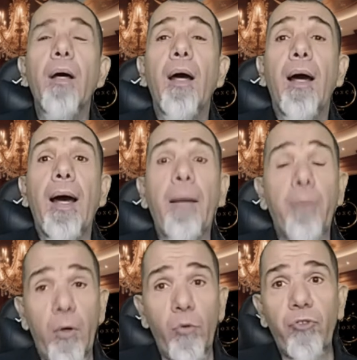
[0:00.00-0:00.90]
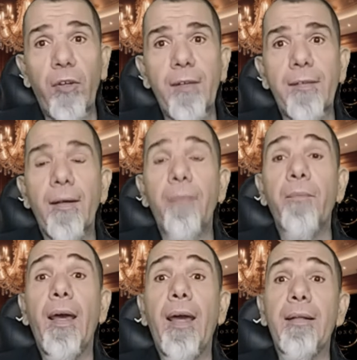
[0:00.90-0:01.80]
A boa notícia é
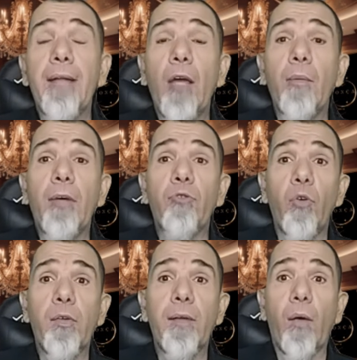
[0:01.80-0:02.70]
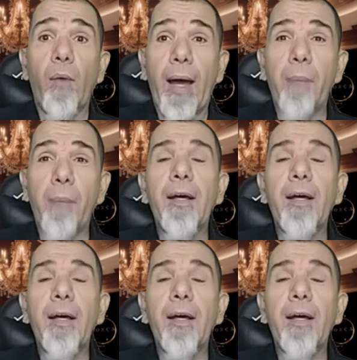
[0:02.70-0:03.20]
que tem uma solução rápida